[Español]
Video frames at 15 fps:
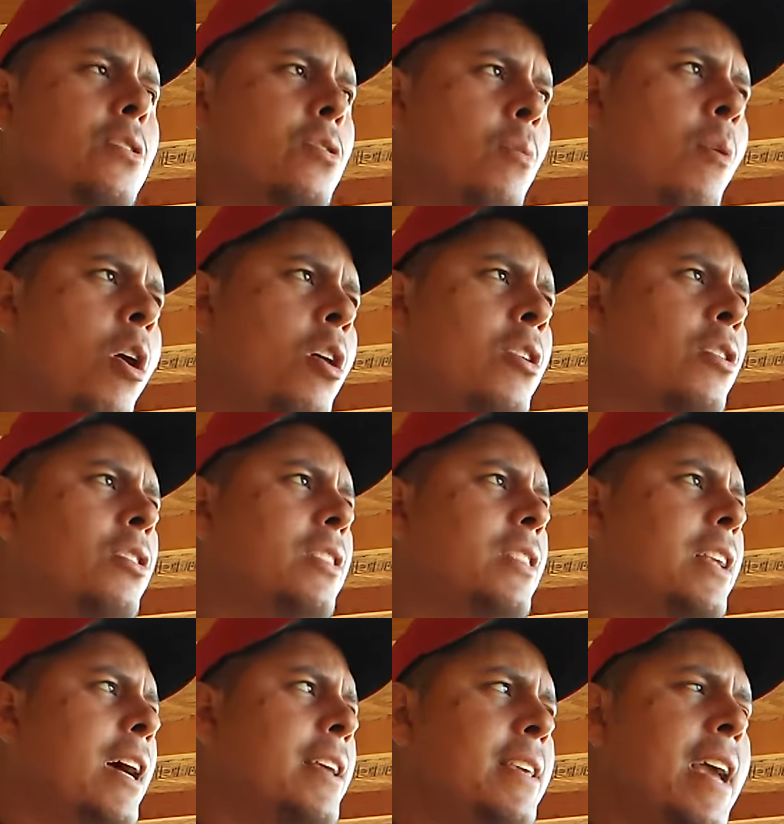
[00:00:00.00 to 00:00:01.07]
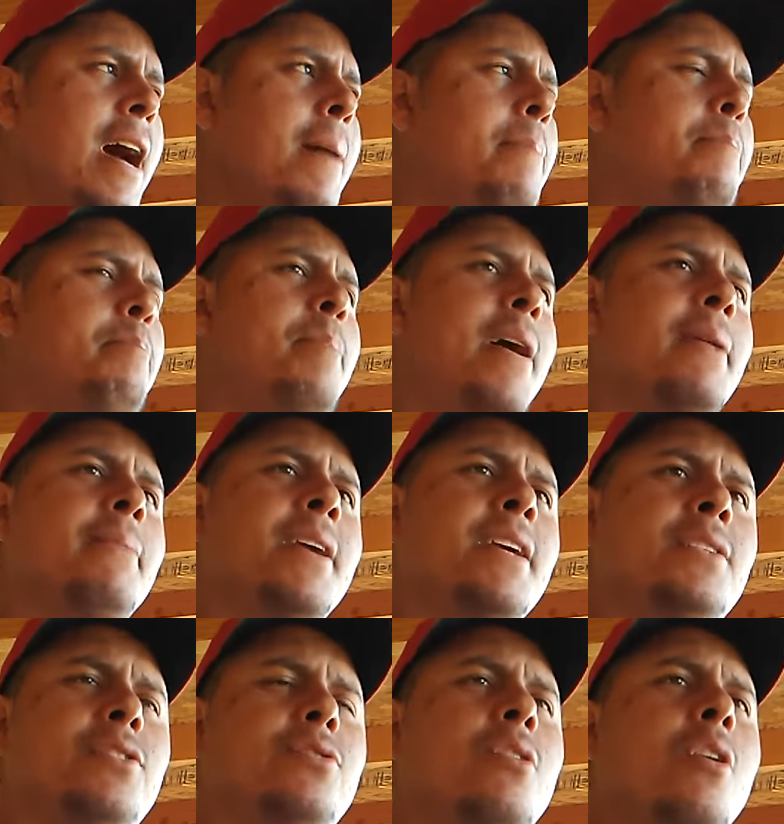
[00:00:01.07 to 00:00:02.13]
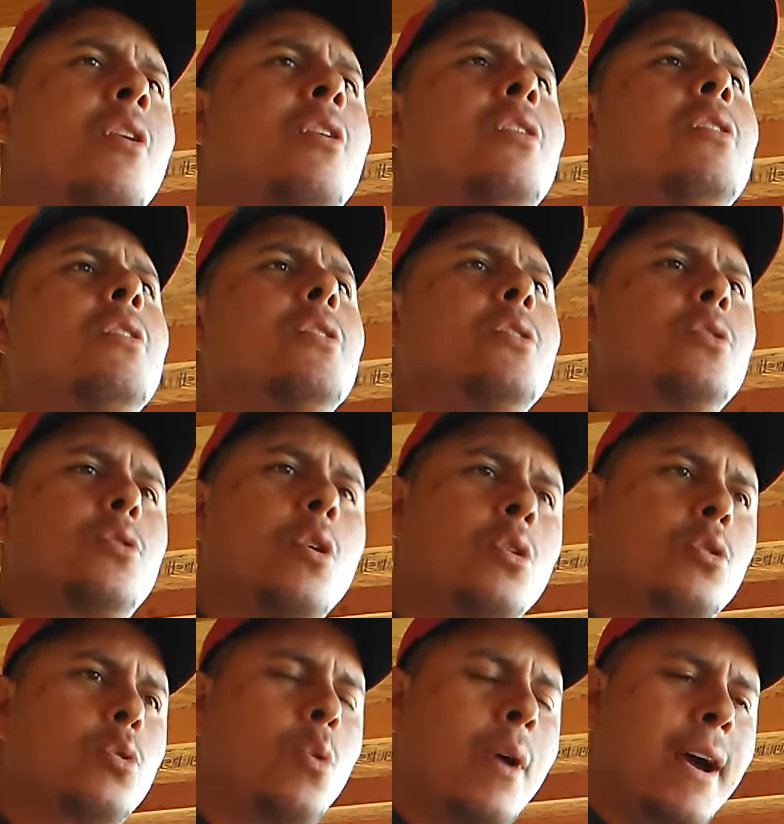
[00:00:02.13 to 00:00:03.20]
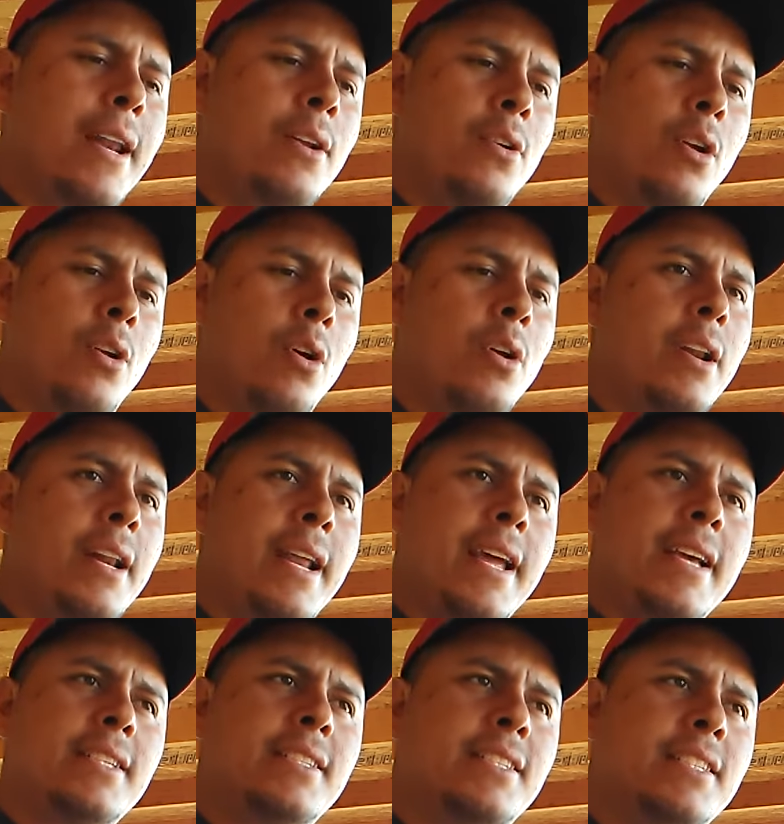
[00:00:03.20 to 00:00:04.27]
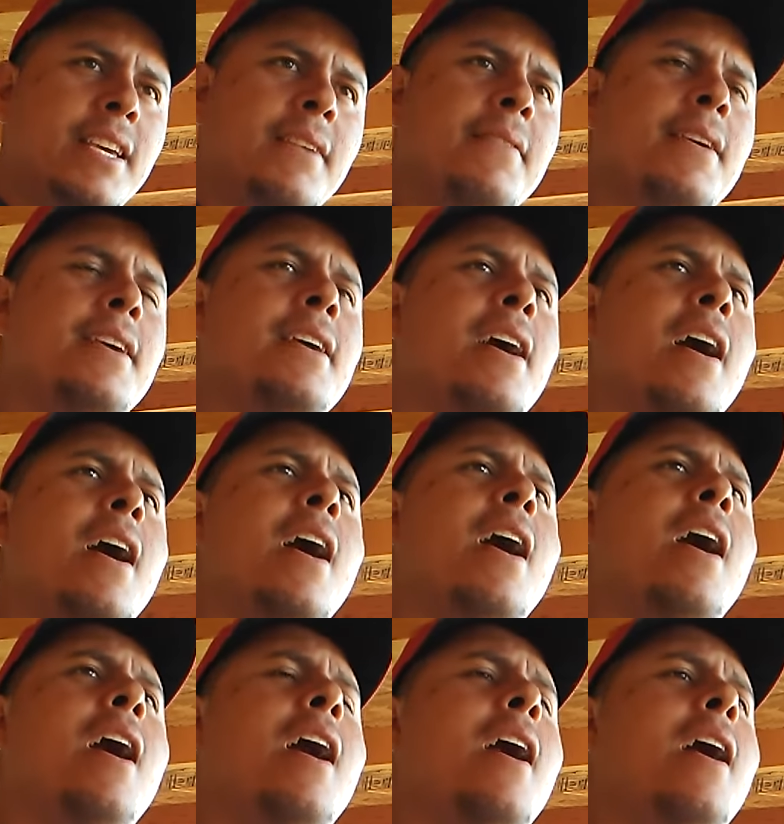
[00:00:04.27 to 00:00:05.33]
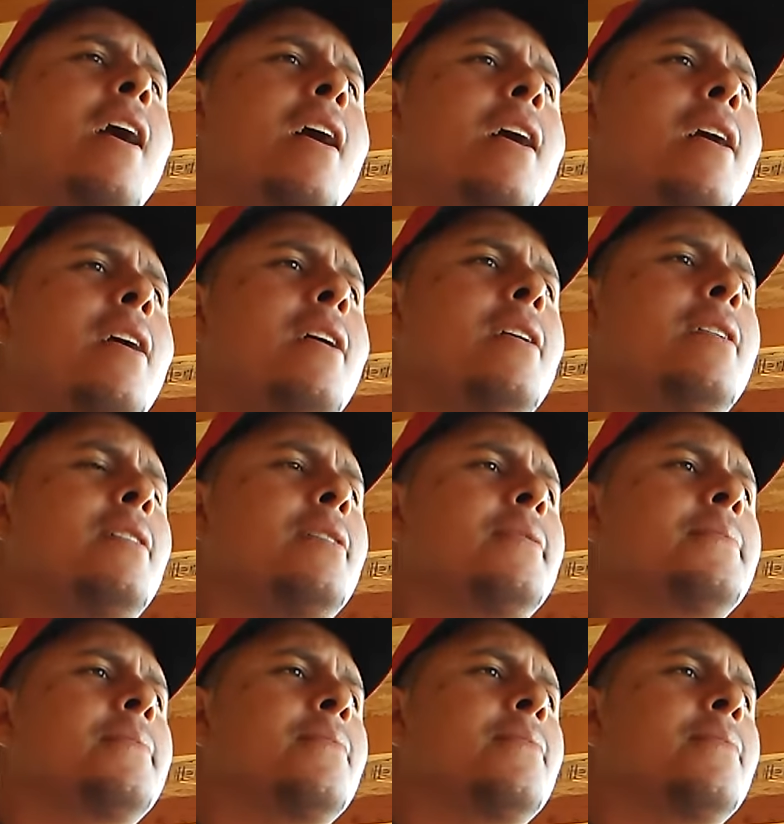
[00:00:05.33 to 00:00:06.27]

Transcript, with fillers: como no traían permiso, con cuerno lo recibían.